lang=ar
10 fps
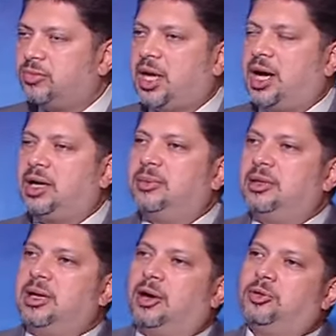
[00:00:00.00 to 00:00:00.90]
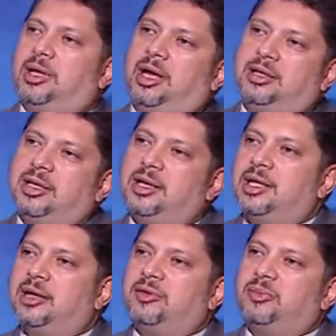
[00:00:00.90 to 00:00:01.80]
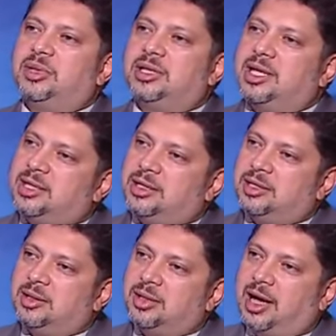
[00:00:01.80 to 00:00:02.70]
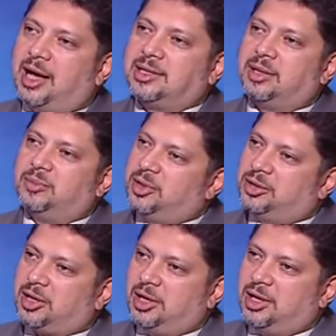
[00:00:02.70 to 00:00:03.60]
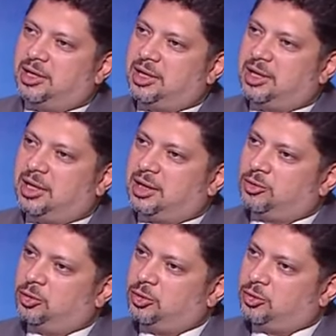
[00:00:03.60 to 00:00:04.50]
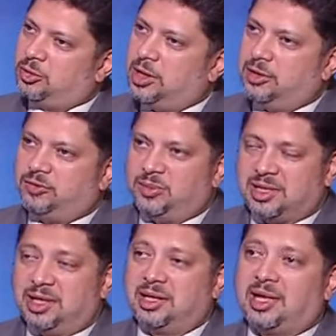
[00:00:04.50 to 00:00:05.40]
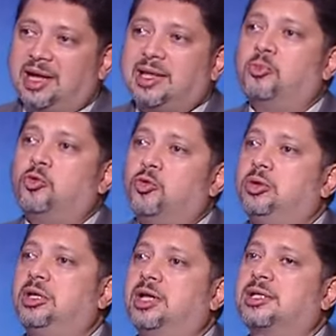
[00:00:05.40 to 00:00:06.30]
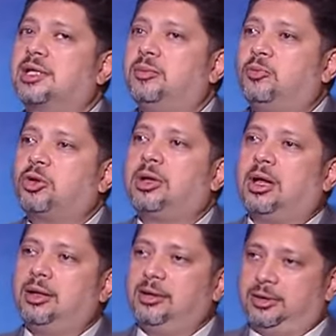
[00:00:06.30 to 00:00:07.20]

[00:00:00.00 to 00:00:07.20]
تعال ناخد الآيتين كده في الميزان حسب الطرح الجديد اللي حضرتك قلته في مسألة عدم وجود النسخ مطلقا